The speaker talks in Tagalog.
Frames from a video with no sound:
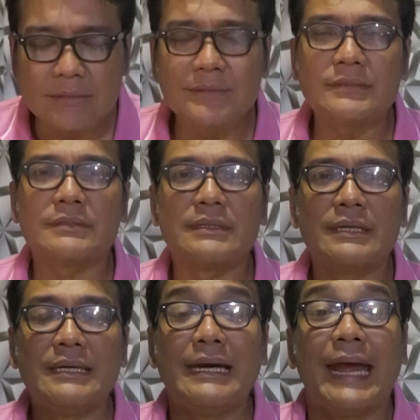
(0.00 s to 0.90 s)
I
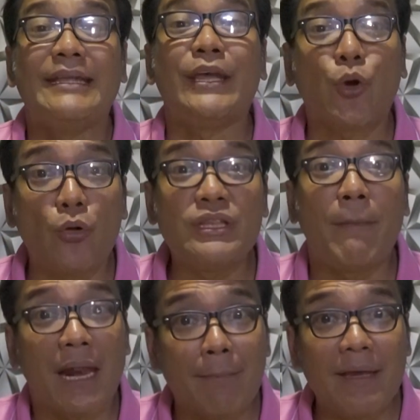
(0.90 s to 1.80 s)
hindi cold
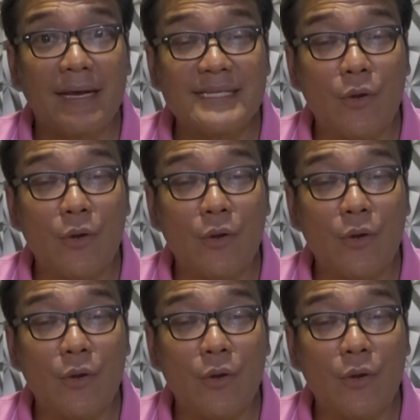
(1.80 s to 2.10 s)
na malamig ha,